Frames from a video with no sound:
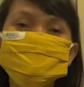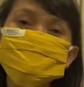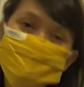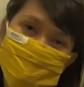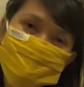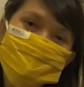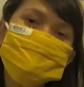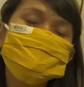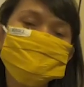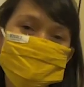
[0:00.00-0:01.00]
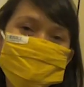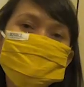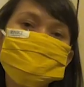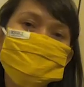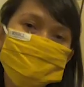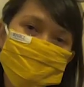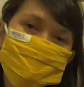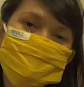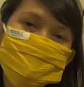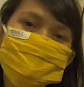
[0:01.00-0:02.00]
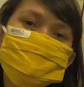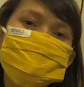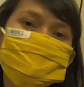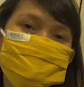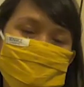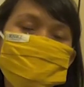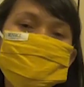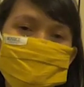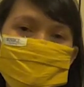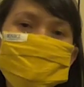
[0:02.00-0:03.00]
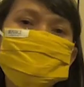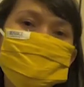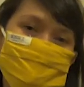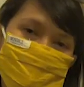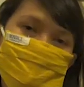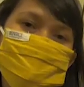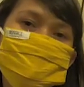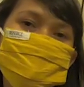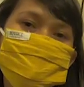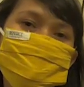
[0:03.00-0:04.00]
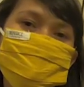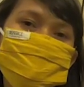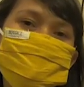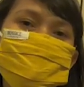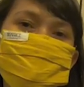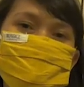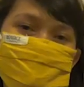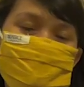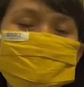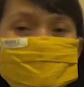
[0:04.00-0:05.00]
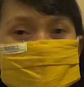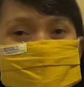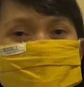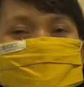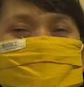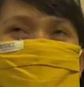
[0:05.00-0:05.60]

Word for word: saya bekerja di bagian pengeboran dan peledakan. Semoga selalu